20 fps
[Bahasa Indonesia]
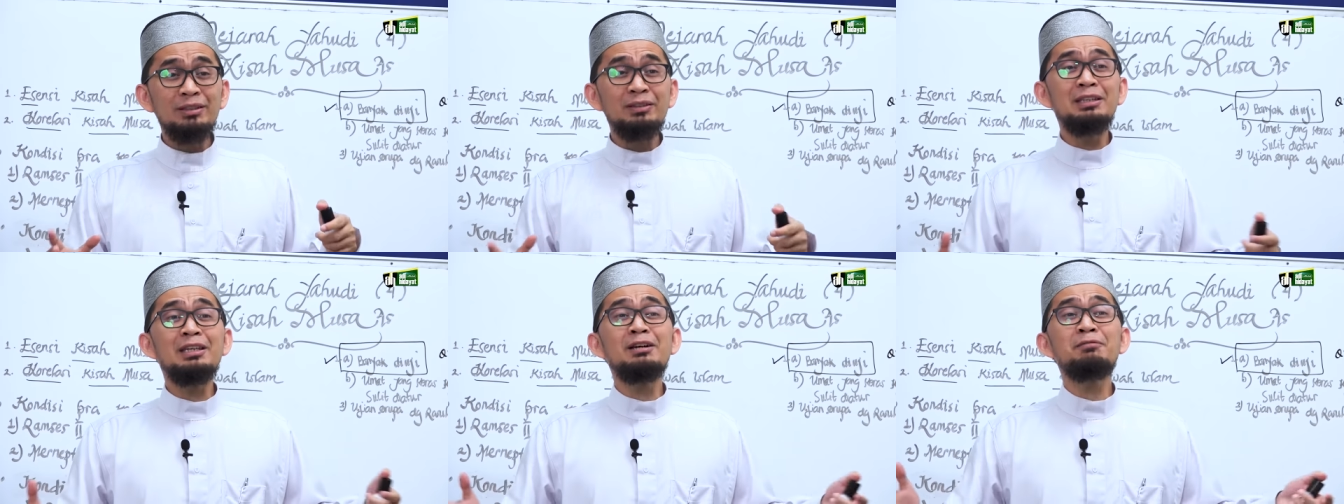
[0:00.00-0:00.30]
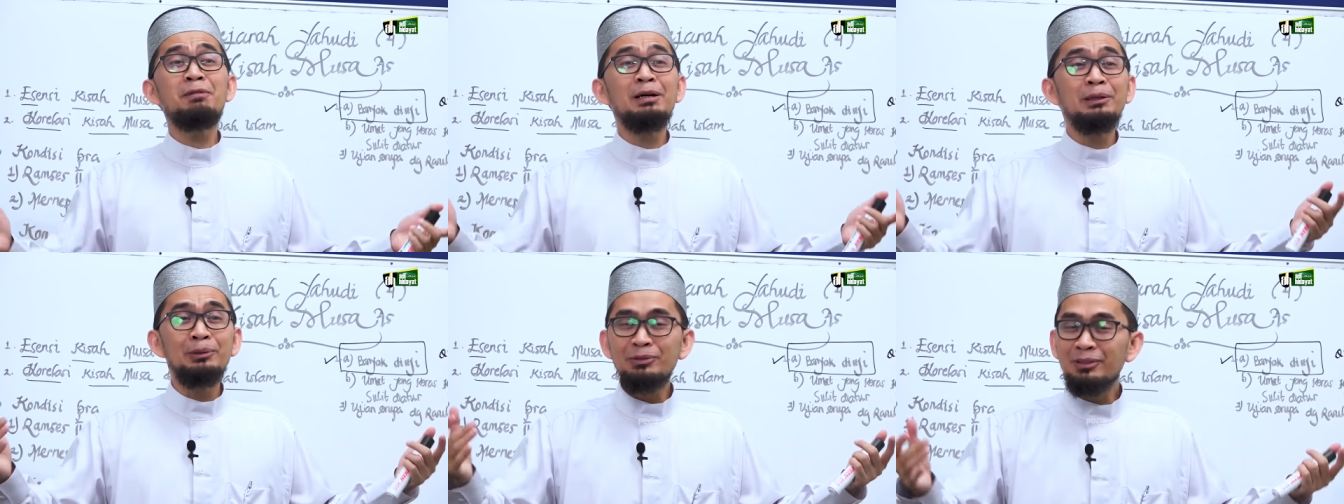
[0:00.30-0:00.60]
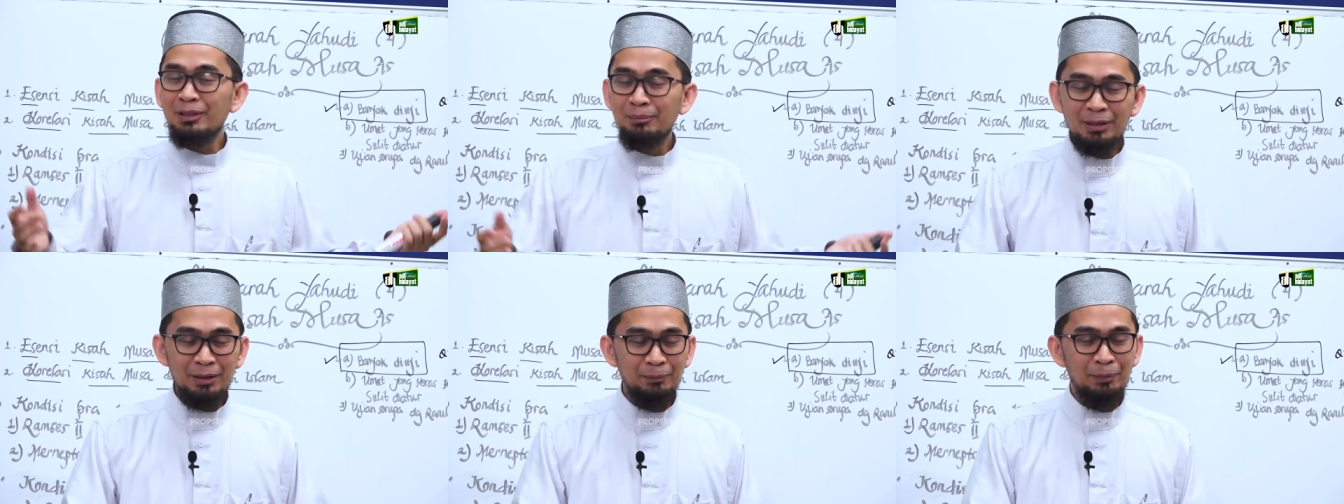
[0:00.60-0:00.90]
setiap
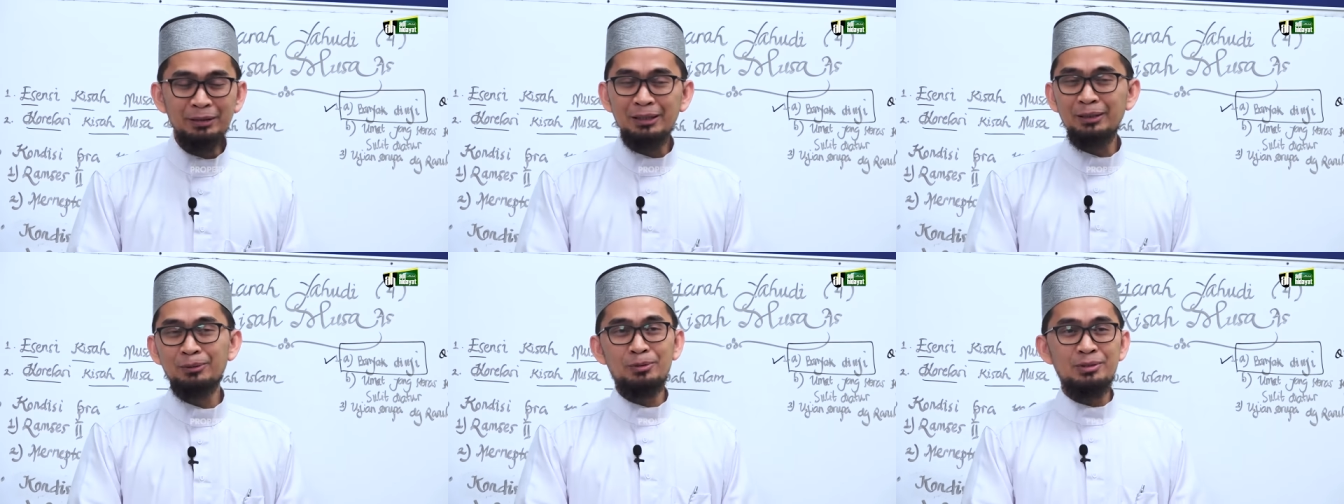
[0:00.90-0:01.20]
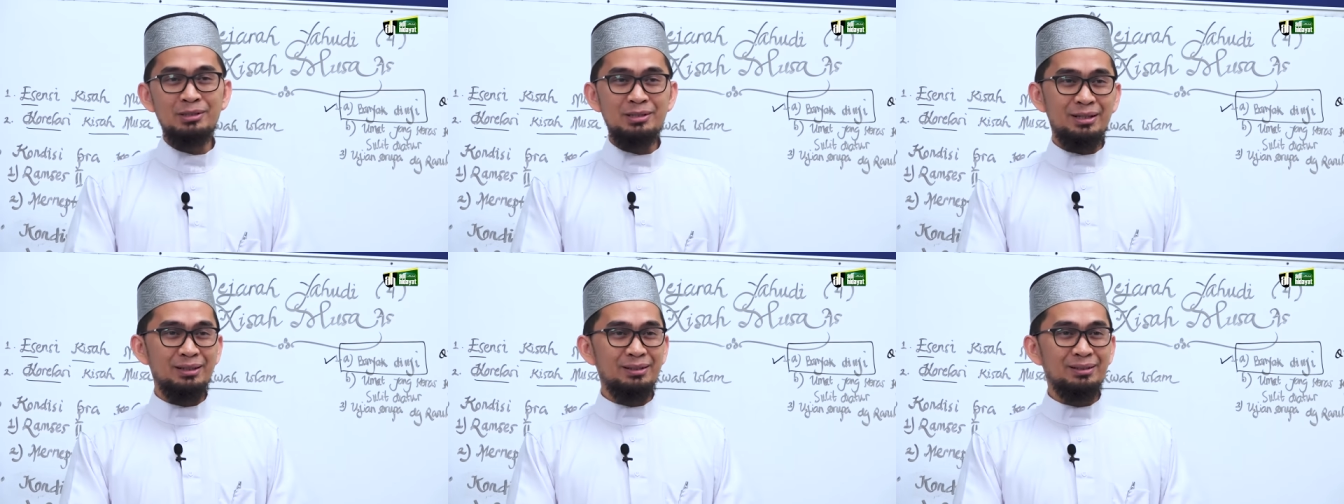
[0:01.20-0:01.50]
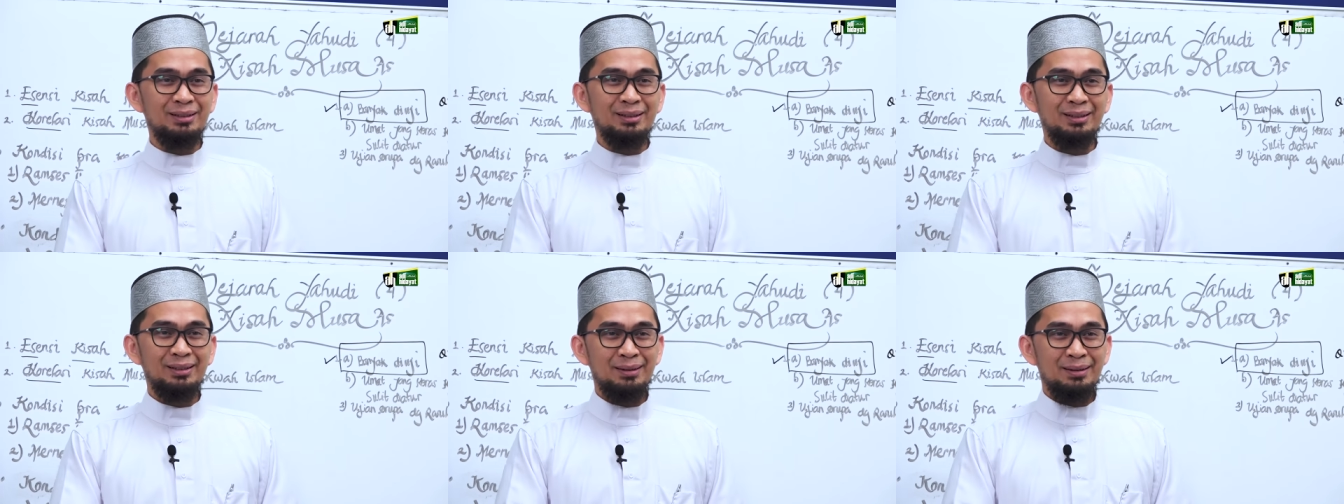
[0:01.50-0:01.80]
manusia mendapatkan ujian.
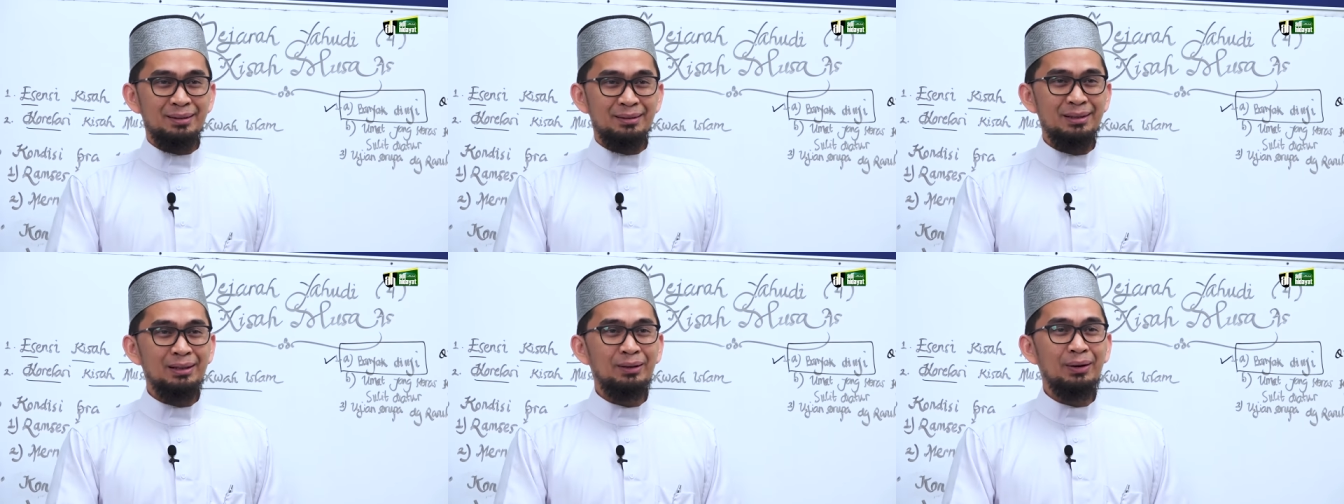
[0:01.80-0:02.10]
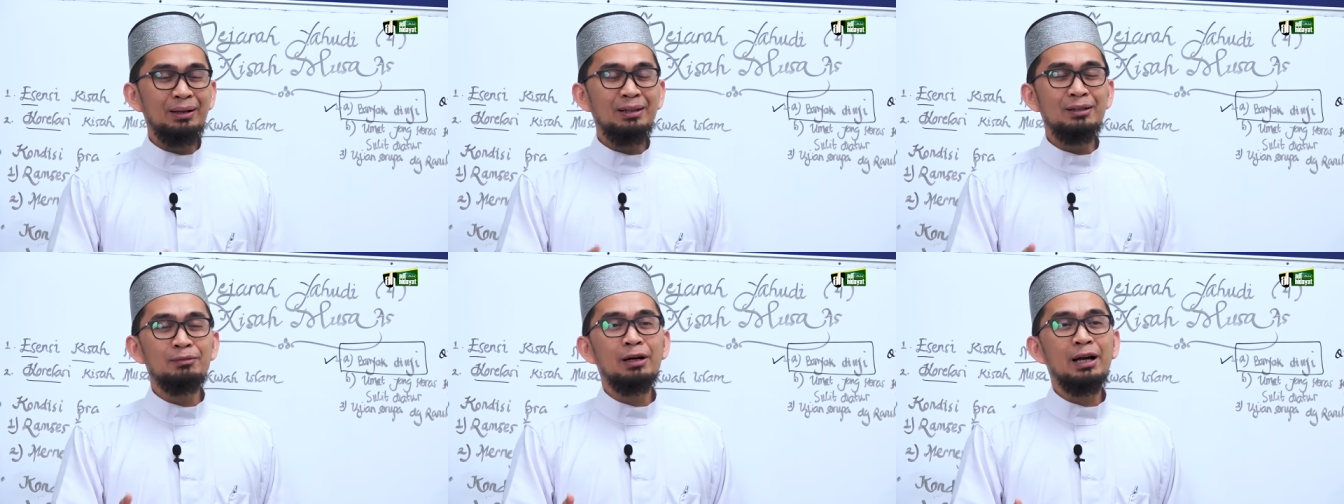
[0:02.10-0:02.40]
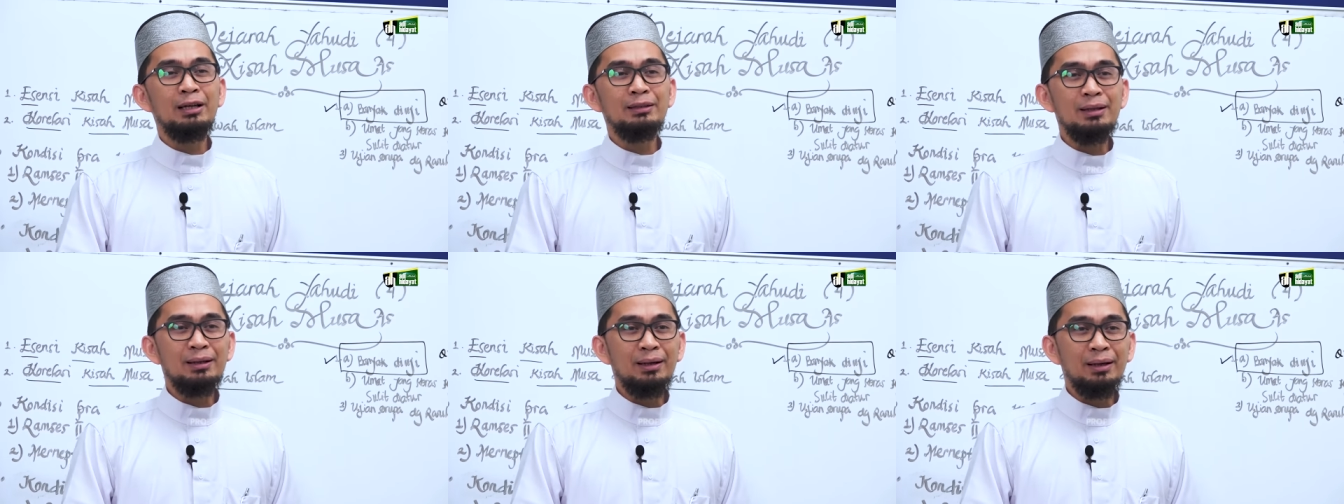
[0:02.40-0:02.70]
Jadi kalau Anda
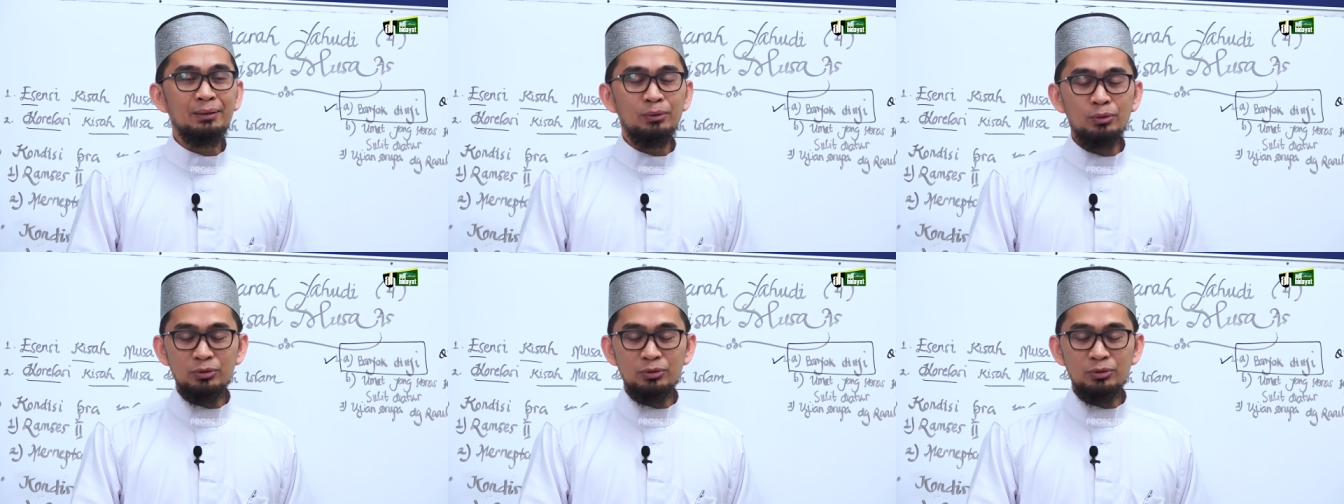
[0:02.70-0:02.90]
mengatakan,